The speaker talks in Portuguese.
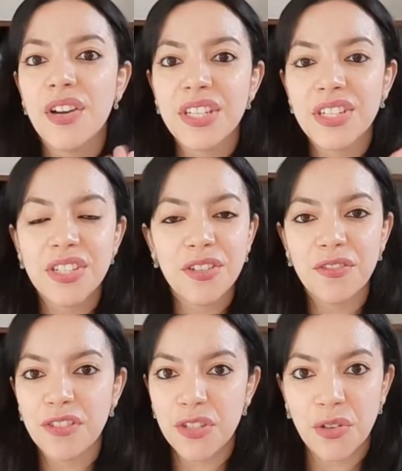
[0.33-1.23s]
Mas, gente,
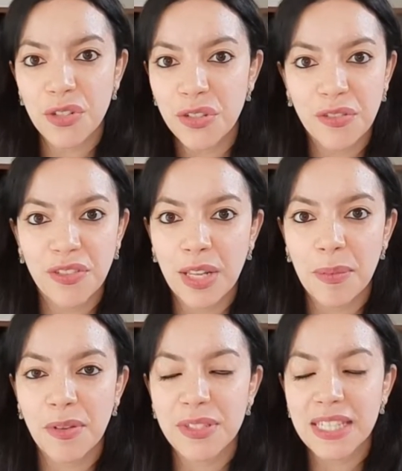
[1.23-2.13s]
no vídeo de hoje eu vou falar
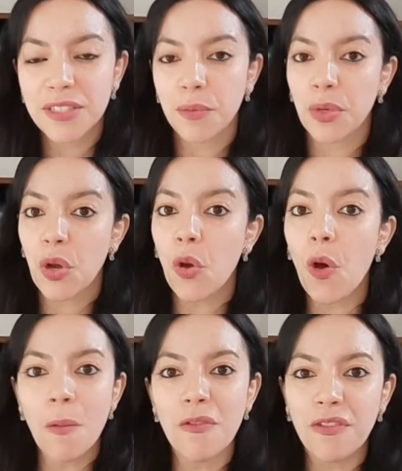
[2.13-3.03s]
para vocês sobre
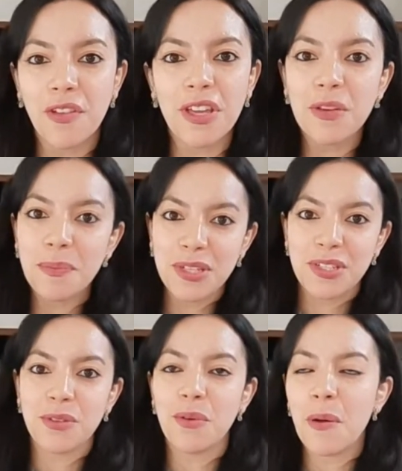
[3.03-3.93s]
como foi
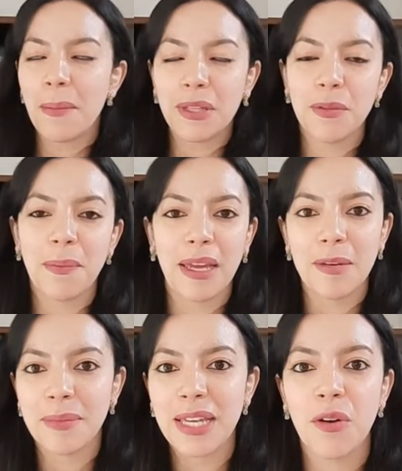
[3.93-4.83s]
pedir um aumento
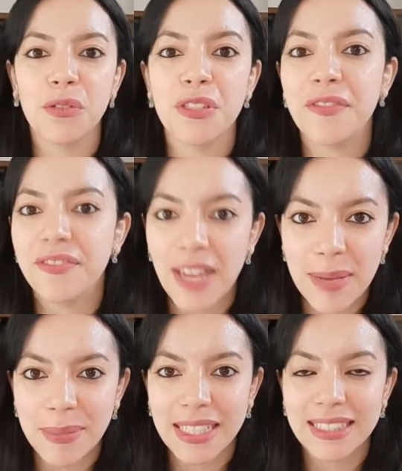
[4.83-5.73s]
para a minha host
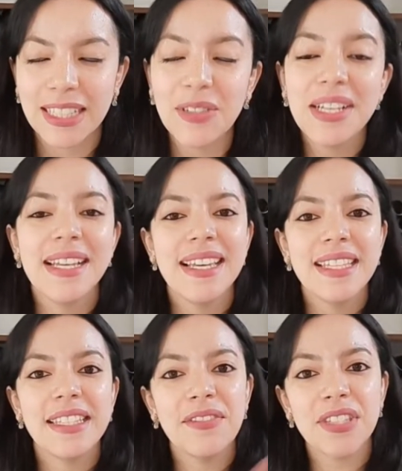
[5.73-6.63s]
family. Então,
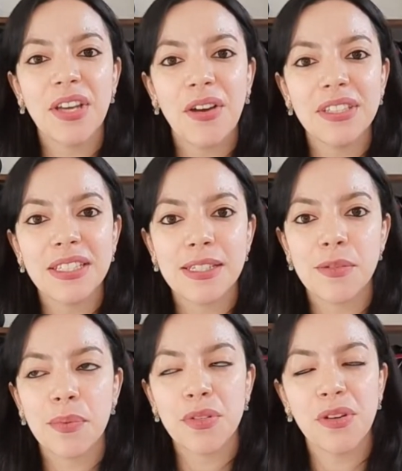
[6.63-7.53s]
se você gosta desse
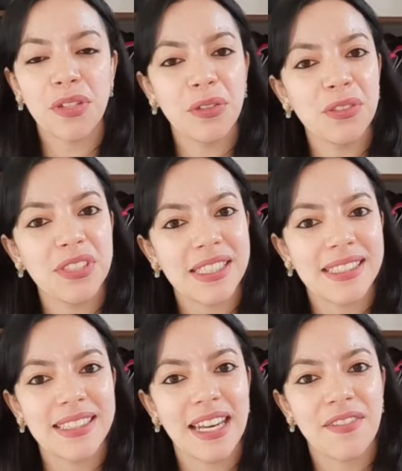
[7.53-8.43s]
tipo de conteúdo, já se
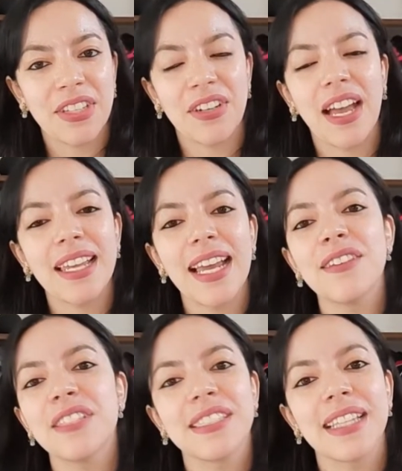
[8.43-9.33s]
inscreve aqui no
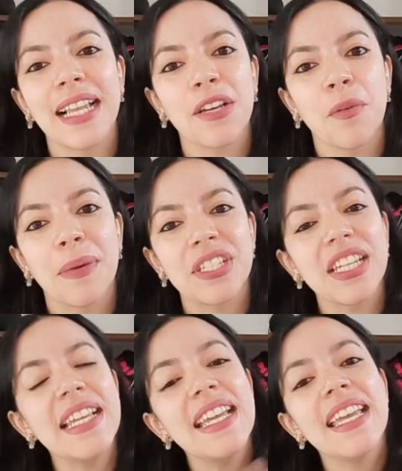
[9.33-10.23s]
canal, deixa seu like,
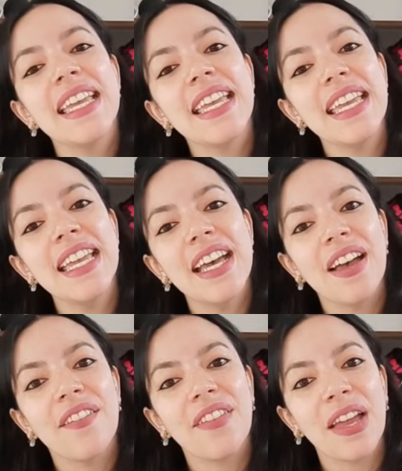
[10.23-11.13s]
compartilhe e
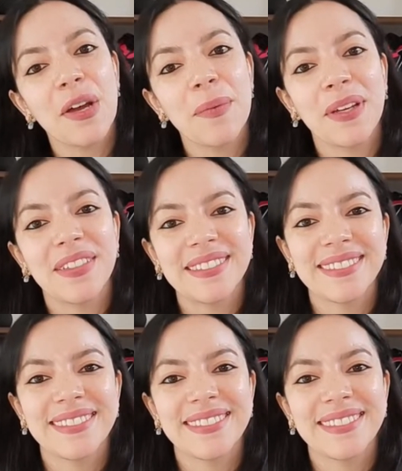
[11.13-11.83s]
venha comigo.